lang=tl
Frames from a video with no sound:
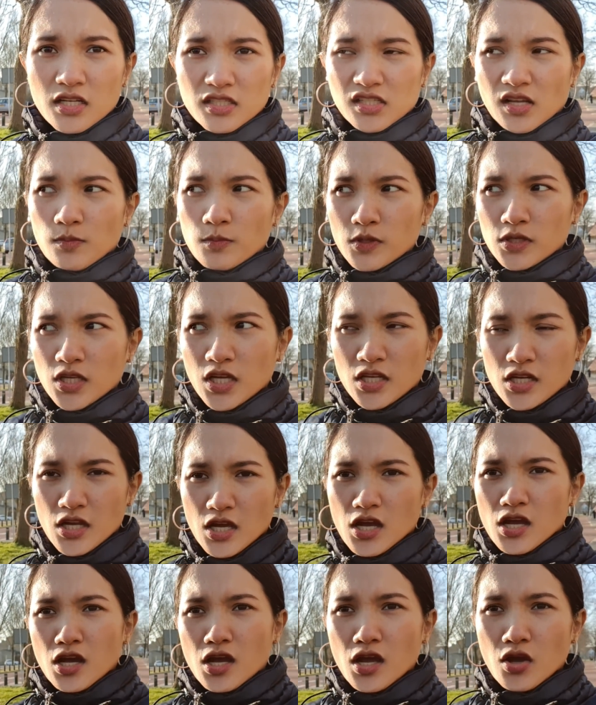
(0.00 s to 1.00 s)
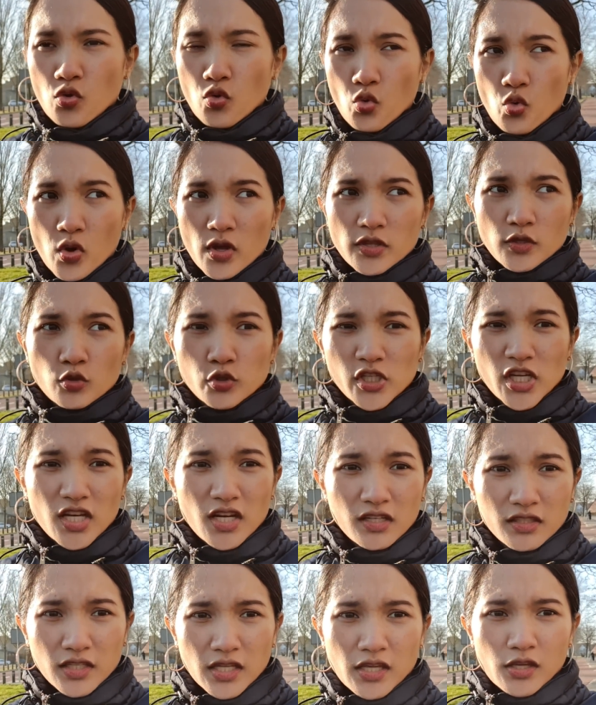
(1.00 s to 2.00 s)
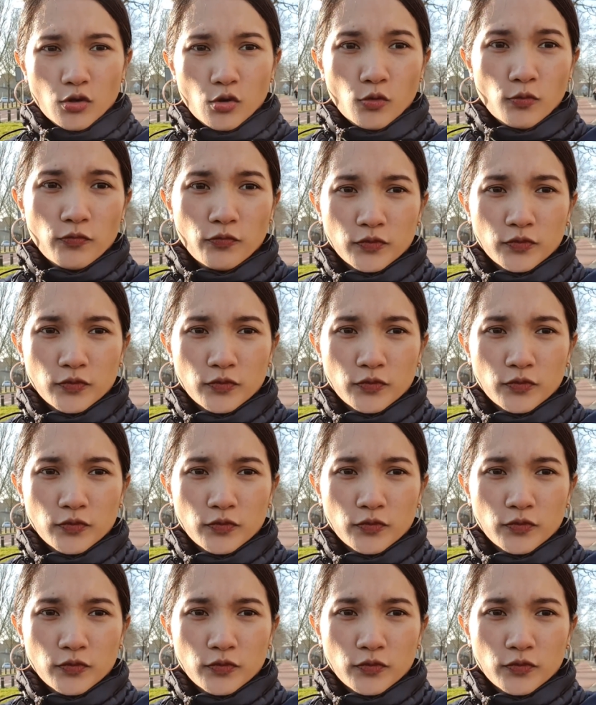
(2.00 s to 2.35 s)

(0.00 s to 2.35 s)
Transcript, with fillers: sabi niya na kuha daw siya ng day off.